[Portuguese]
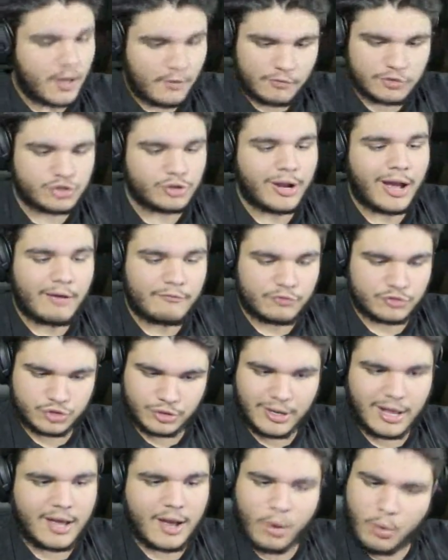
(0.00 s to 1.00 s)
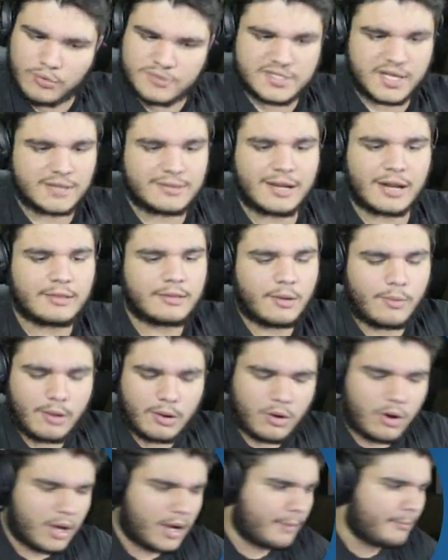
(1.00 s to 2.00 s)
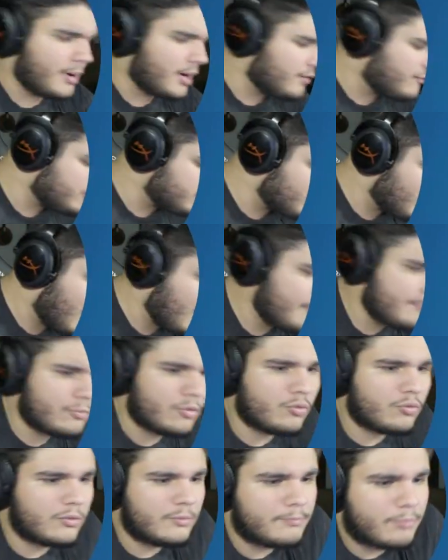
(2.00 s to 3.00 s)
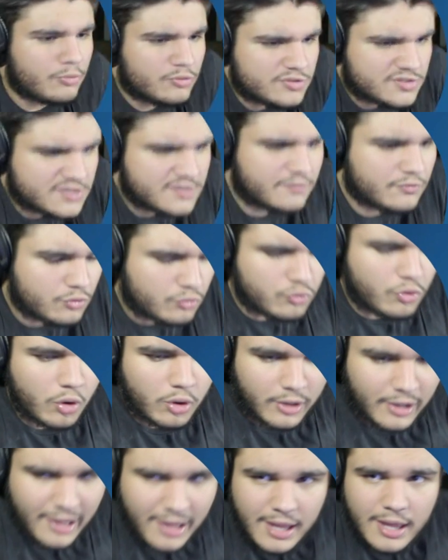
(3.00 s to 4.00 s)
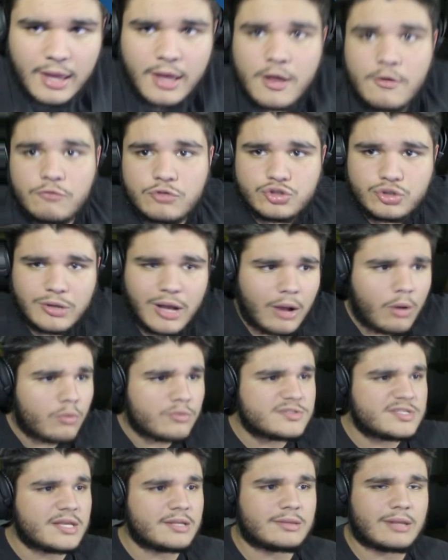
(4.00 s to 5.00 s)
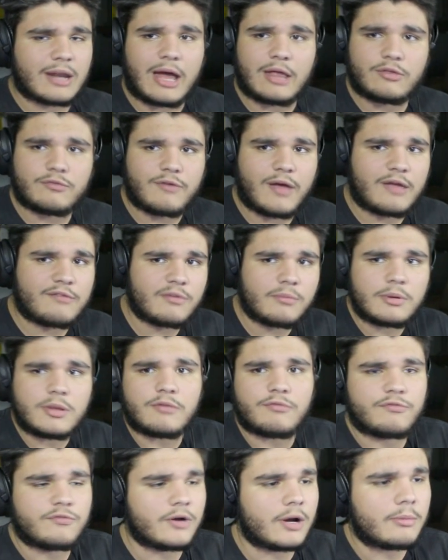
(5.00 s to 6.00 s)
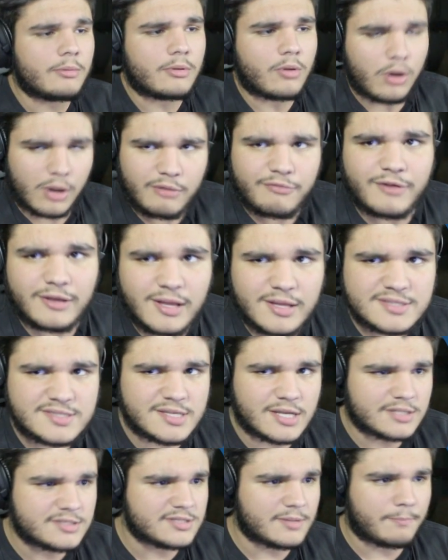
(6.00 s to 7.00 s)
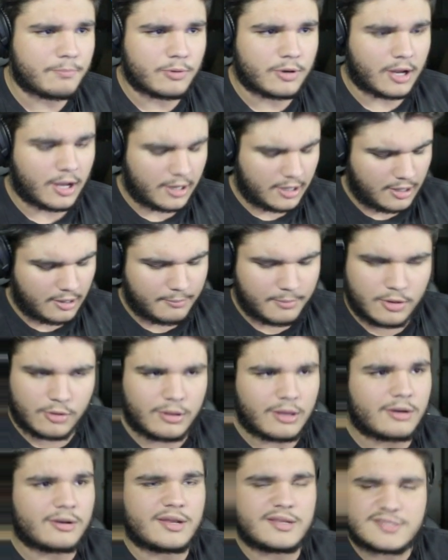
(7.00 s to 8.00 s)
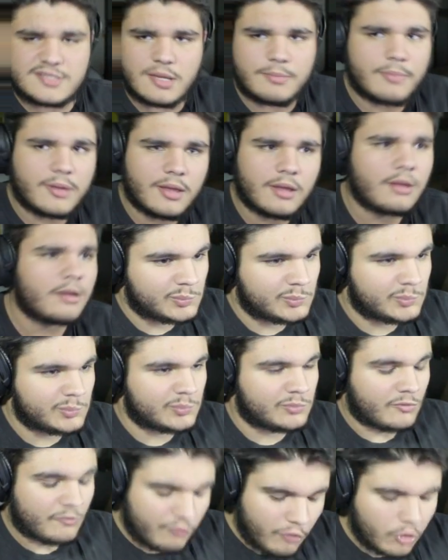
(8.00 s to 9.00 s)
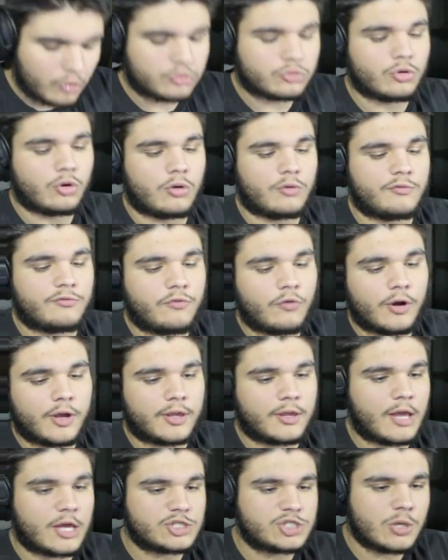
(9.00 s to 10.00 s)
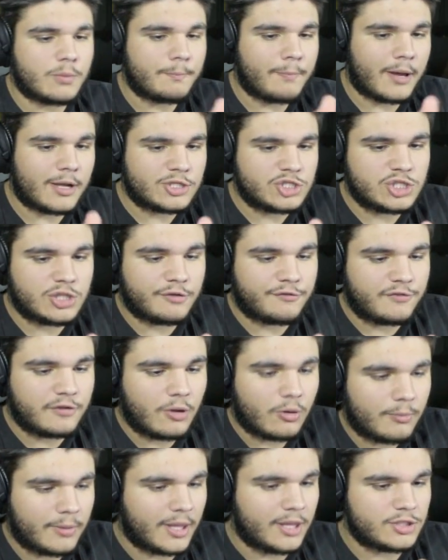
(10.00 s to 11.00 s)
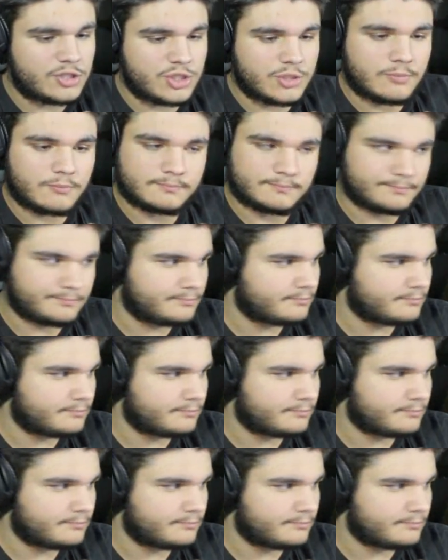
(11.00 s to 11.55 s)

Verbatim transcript: Eu vou jogar, vou jogar concentradão agora, mano. Vou jogar impulsivo no rolê, vou jogar concentrado, velho. Vamos que vamos, agora vai dar certo essa porcaria, mano. Não quero nem saber. Voltou, foi. Achamos partida finalmente.